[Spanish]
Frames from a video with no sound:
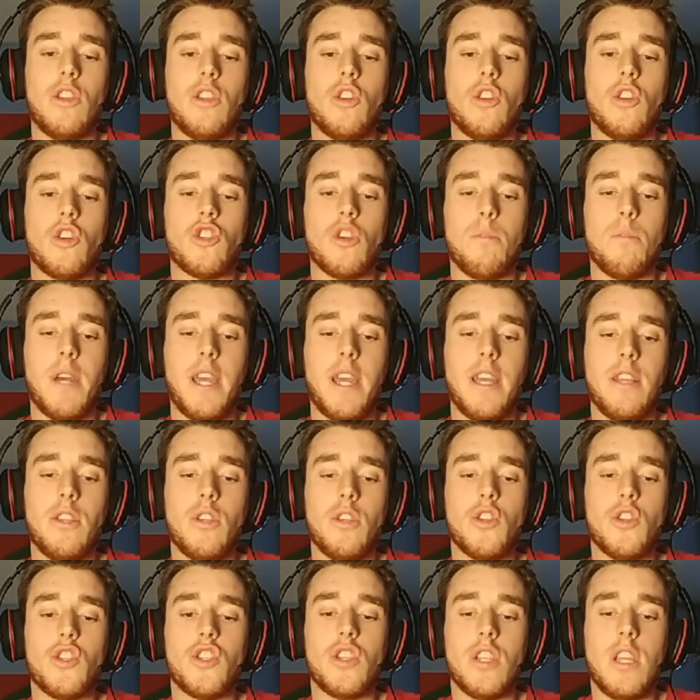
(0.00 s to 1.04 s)
dos
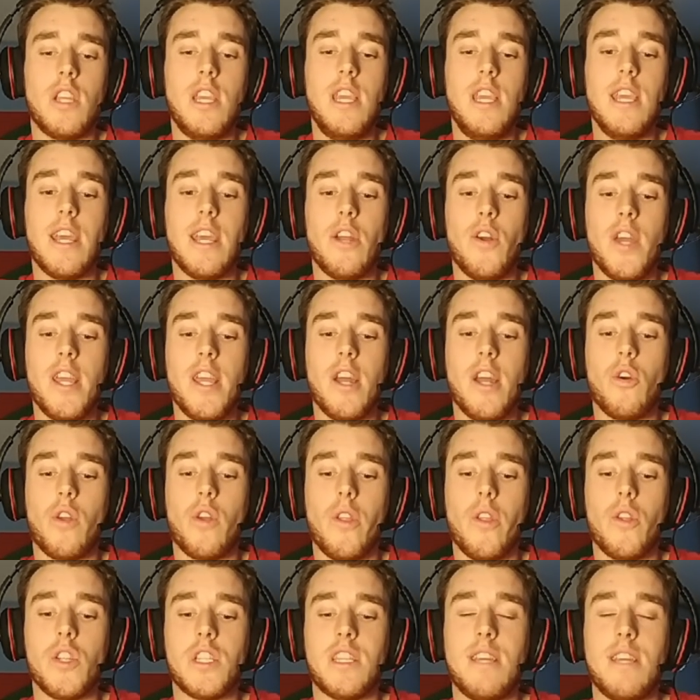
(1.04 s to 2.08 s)
objetos y que no haya
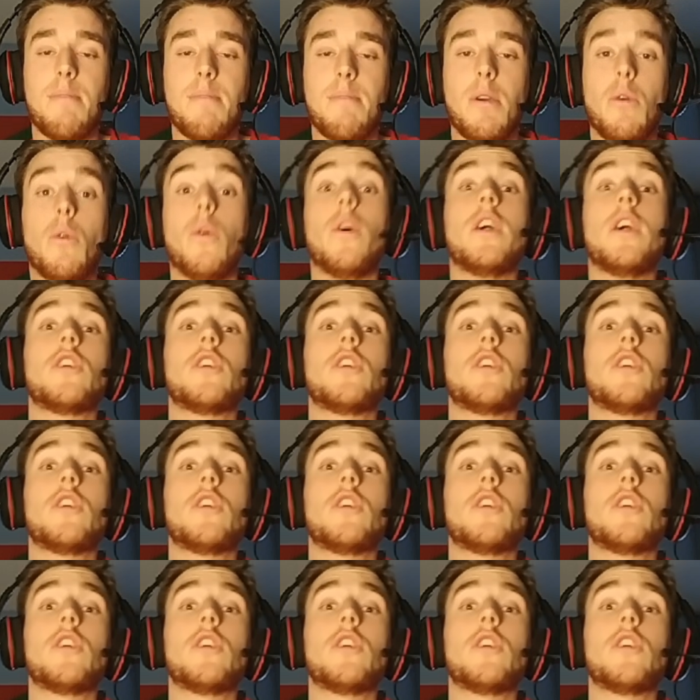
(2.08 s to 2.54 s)
corredores CPU,